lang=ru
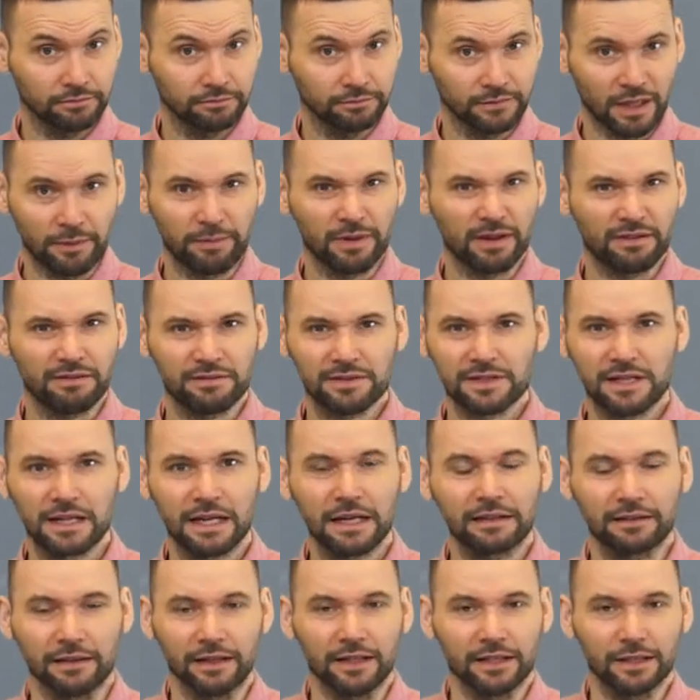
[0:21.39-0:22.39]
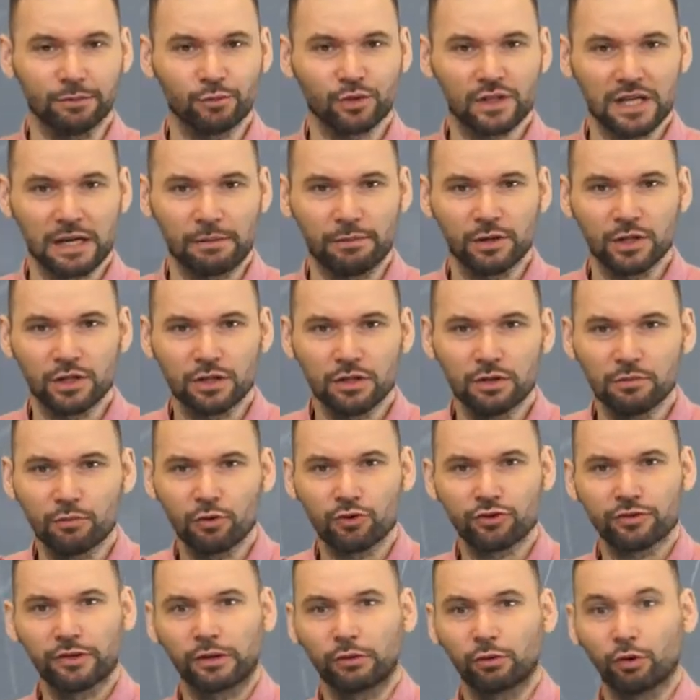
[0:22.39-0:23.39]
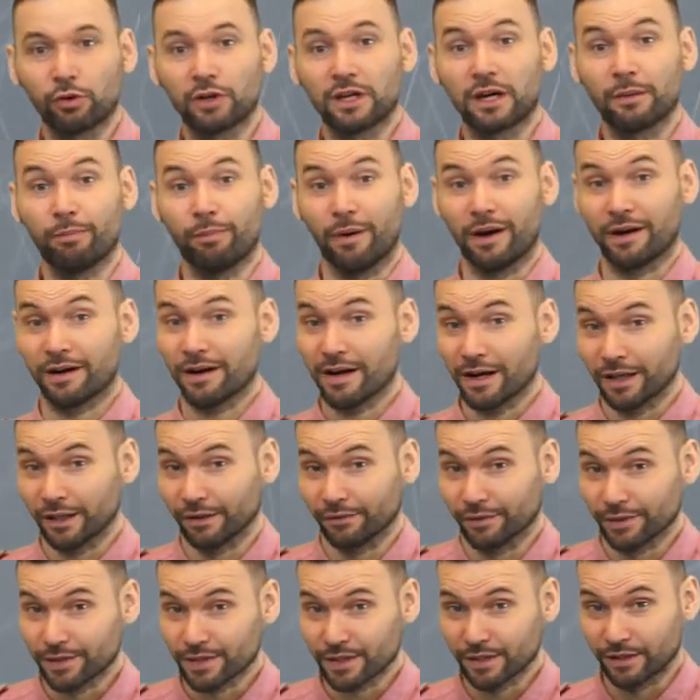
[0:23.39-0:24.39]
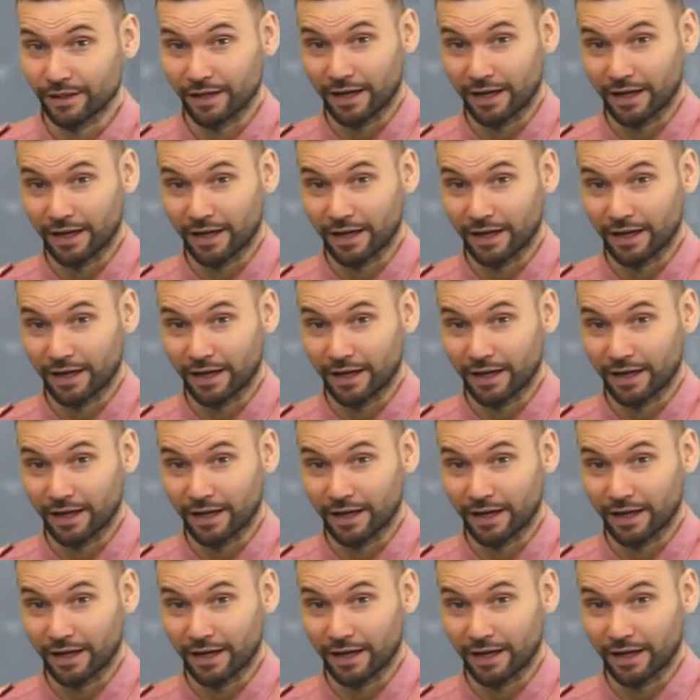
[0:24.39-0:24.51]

На первый взгляд, этому событию можно только порадоваться.